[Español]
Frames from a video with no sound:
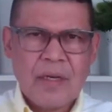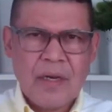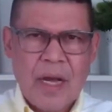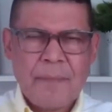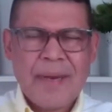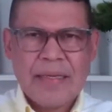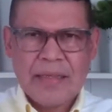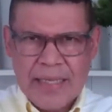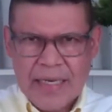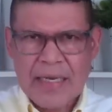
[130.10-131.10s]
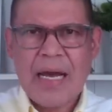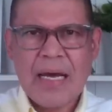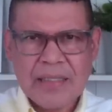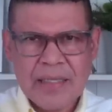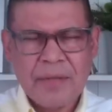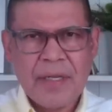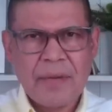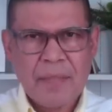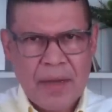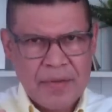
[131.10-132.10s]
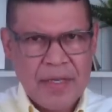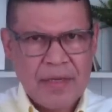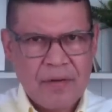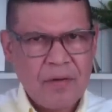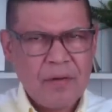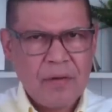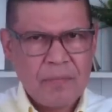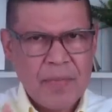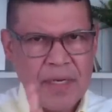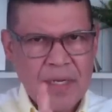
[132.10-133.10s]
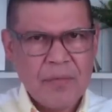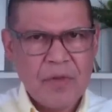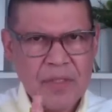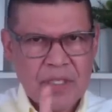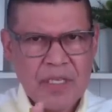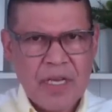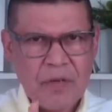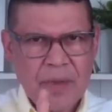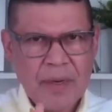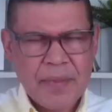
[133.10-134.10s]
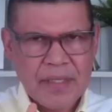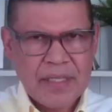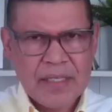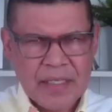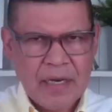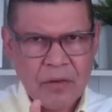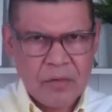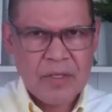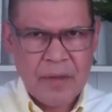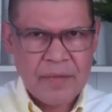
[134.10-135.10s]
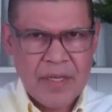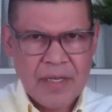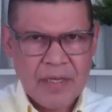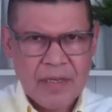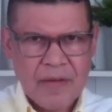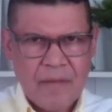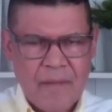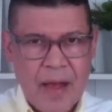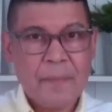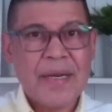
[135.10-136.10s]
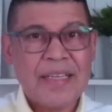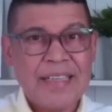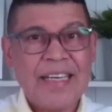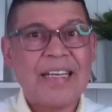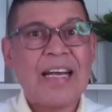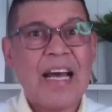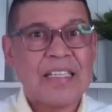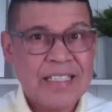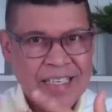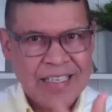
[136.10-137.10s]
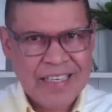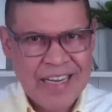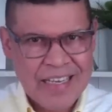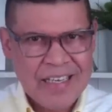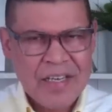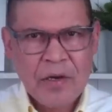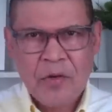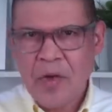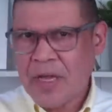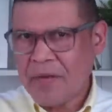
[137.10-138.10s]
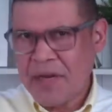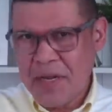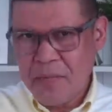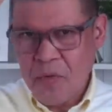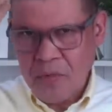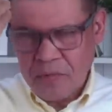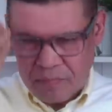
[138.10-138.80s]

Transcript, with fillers: aprenderla a hacer bien, más bien, ¿no? Venimos diseñados para aprender a hacer las cosas bien, aprender a hacerla. No es que venimos